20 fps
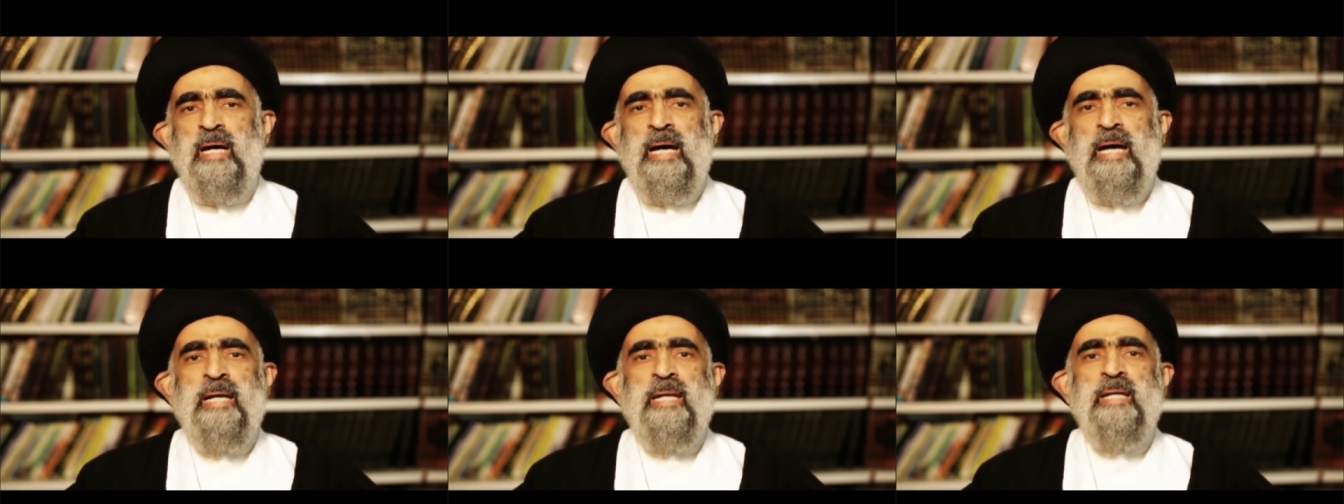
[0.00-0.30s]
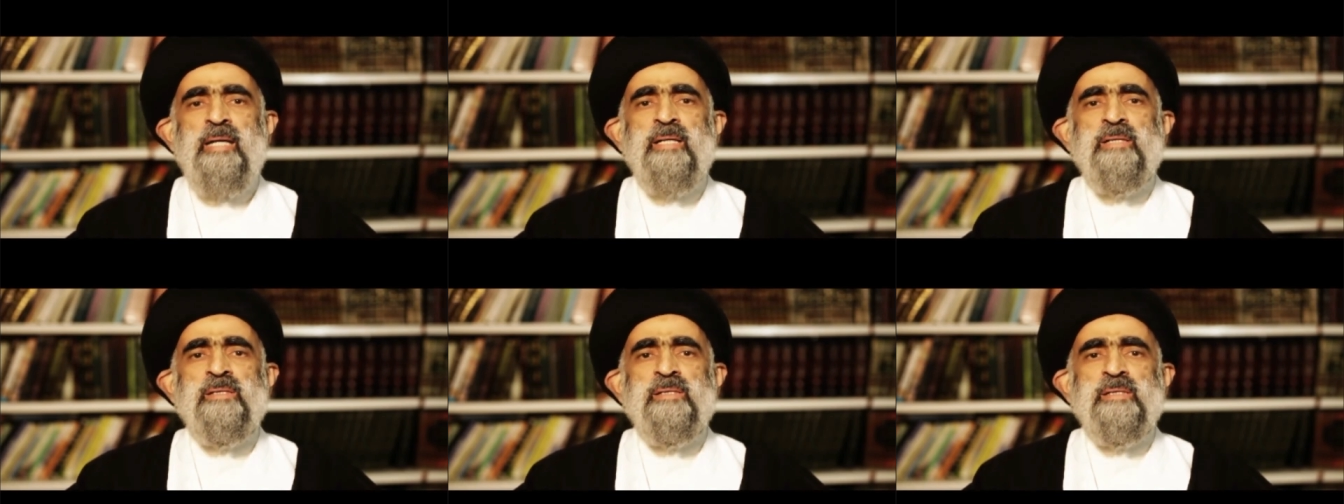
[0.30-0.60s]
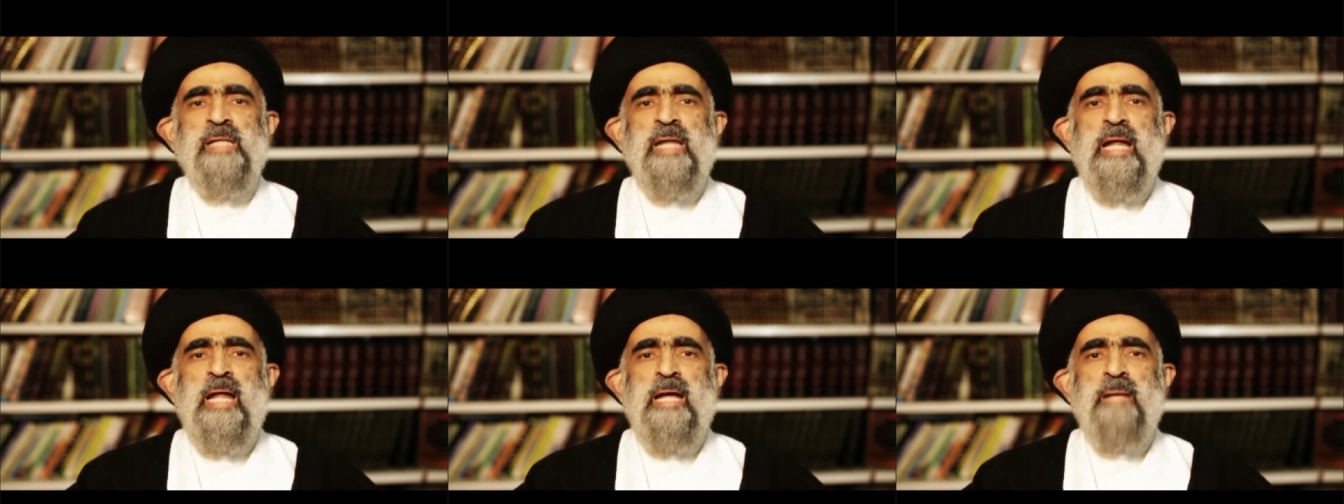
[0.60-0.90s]
عليه
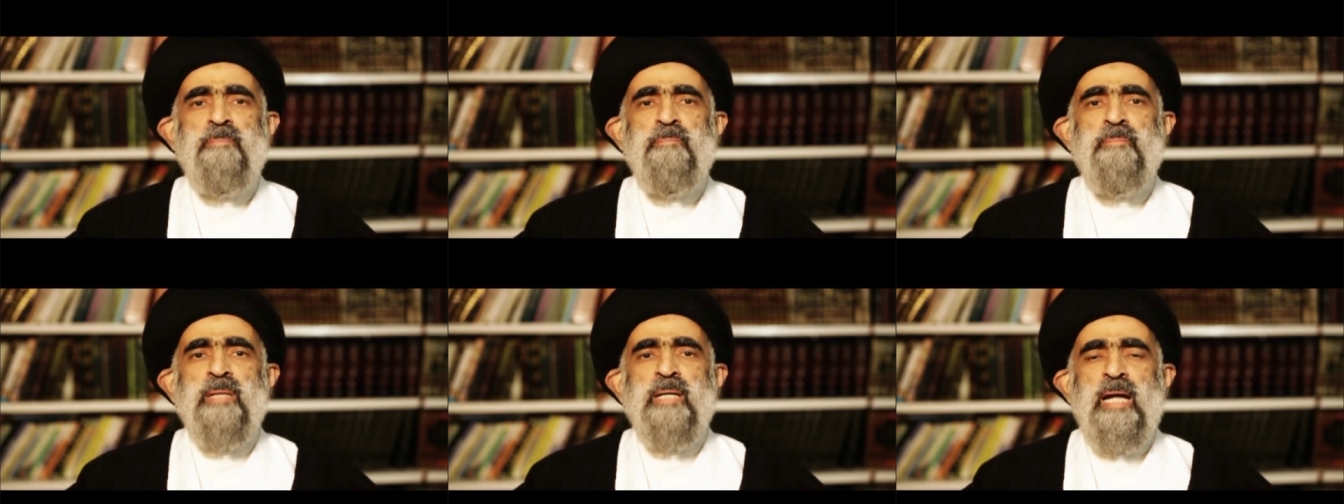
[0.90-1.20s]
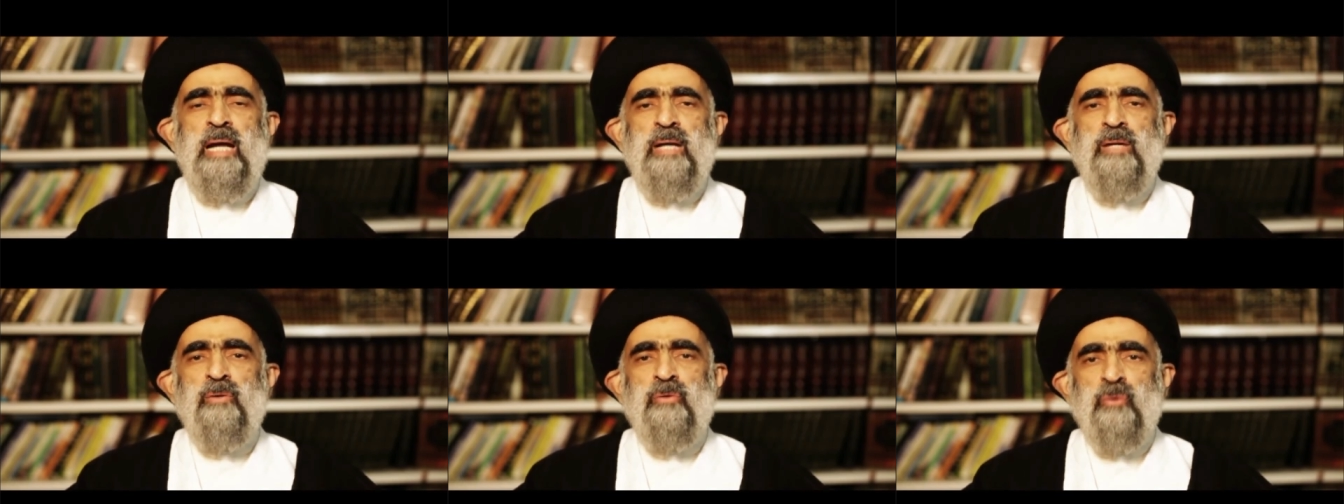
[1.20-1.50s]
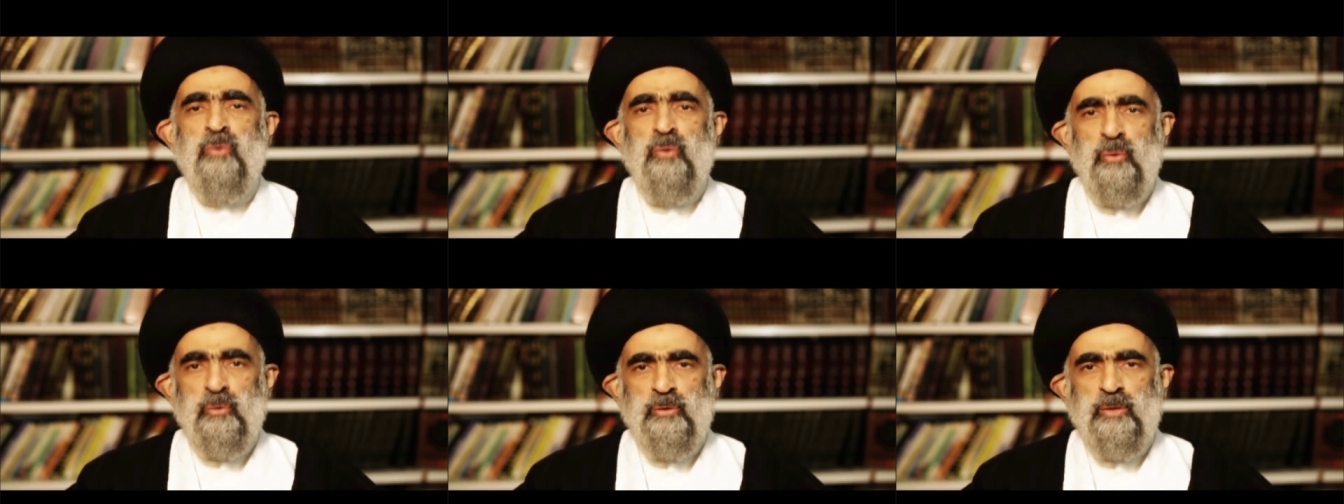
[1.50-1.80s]
السلام من
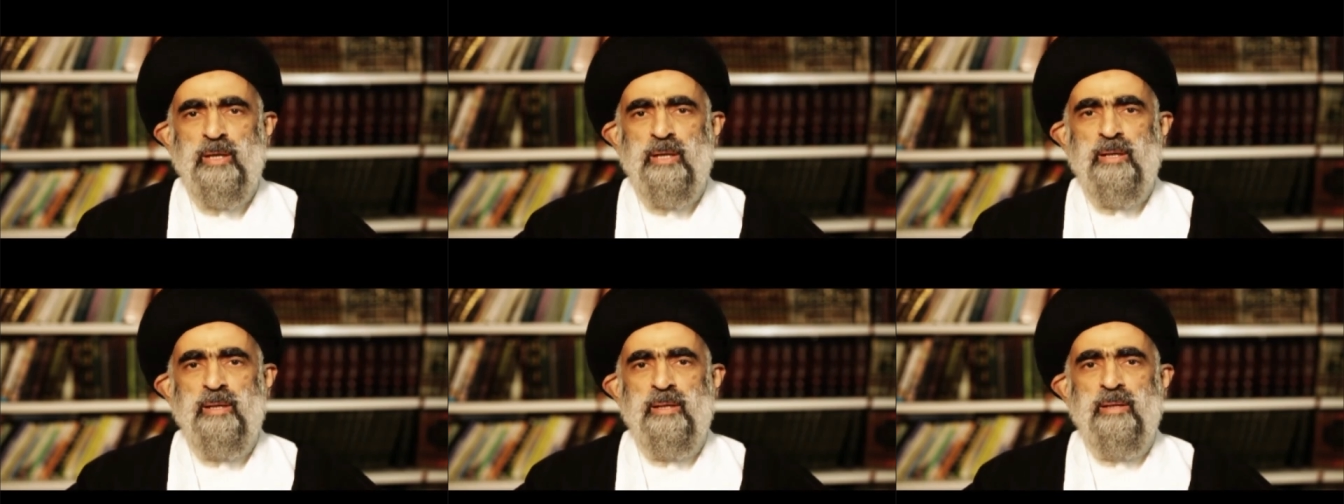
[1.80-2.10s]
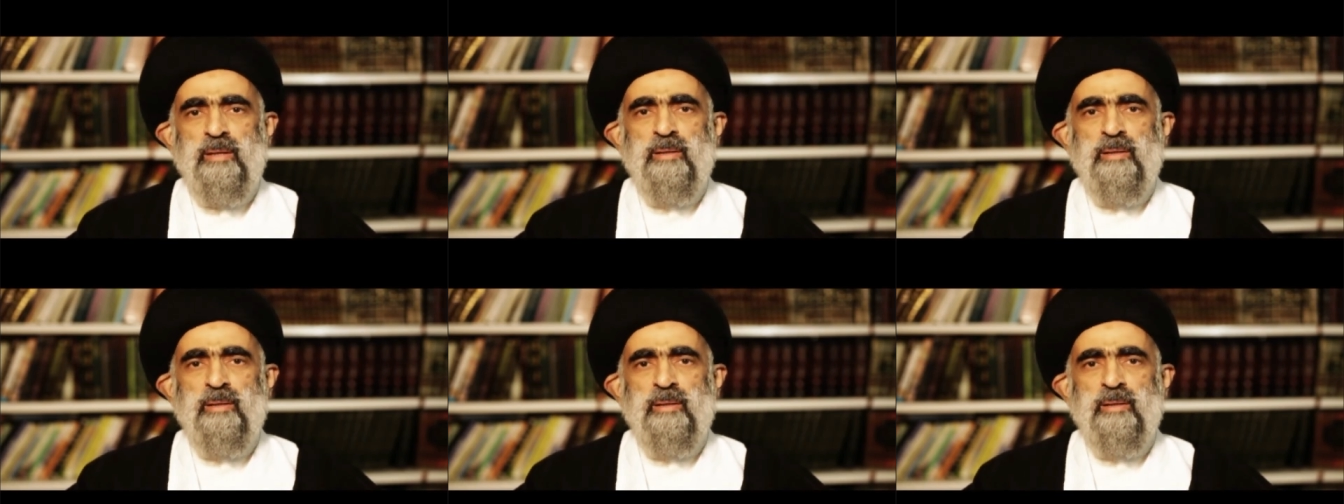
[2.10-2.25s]
حيث قتل